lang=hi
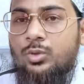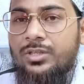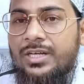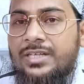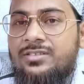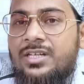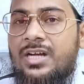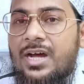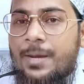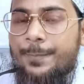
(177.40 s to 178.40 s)
तो लिहाजा
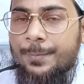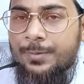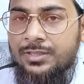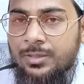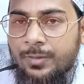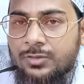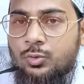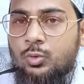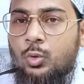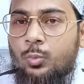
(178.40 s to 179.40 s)
आप अपनी
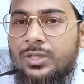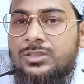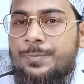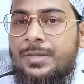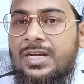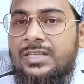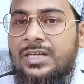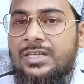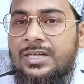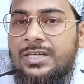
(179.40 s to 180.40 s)
नमाजों को वक्त पर
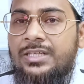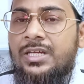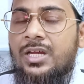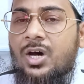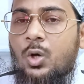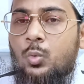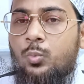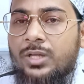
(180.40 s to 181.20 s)
अदा करें और